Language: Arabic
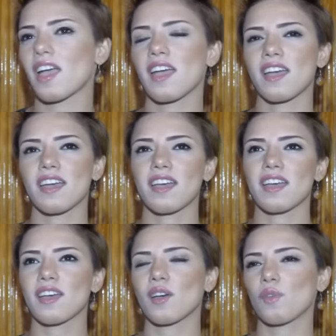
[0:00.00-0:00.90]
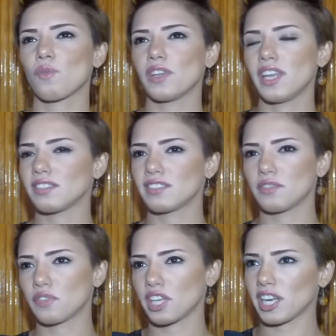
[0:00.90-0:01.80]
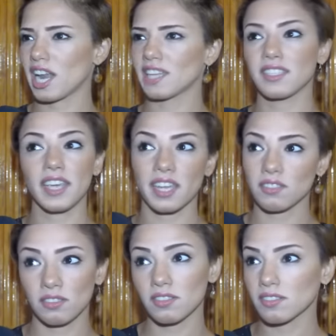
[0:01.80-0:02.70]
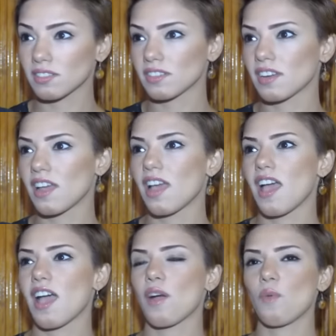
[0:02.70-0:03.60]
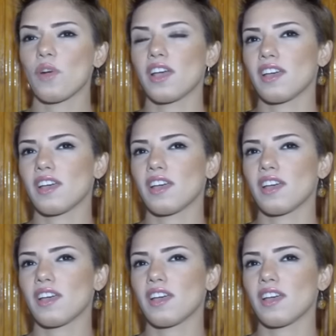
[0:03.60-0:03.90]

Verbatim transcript: آه وناس تفتكر ان انا عندي كانسر و...